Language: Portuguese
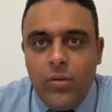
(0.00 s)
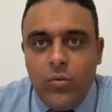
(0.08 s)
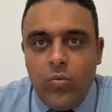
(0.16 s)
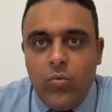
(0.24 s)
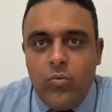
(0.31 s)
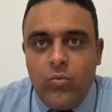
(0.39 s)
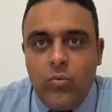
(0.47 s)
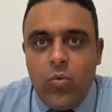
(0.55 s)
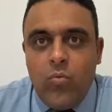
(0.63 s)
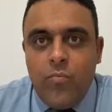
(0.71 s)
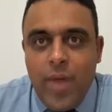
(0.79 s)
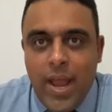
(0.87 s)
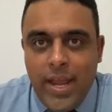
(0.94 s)
um,
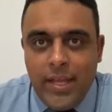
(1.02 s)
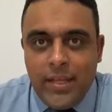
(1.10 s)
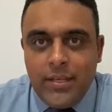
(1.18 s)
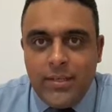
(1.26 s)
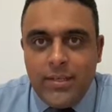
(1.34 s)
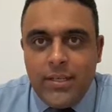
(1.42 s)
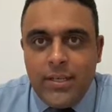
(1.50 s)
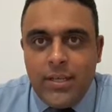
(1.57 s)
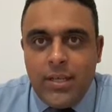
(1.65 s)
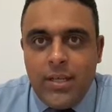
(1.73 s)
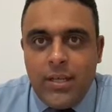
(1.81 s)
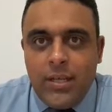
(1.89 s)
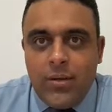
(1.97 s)
um bem.
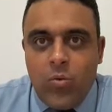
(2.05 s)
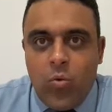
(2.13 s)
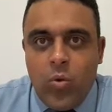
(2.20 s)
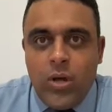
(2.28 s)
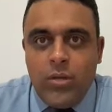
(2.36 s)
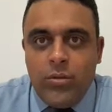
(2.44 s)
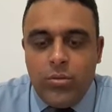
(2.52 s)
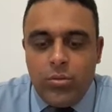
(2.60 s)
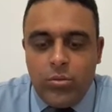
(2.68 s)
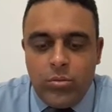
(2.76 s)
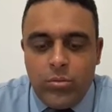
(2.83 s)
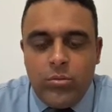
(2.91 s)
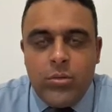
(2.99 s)

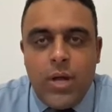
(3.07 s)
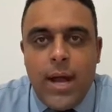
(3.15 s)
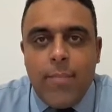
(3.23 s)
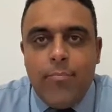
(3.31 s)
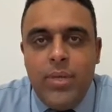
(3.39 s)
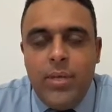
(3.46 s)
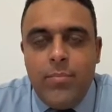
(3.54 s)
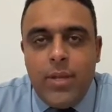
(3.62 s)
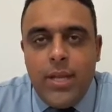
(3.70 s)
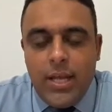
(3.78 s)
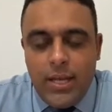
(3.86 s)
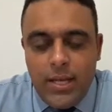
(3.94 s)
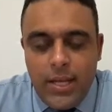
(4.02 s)
Quando a Bíblia,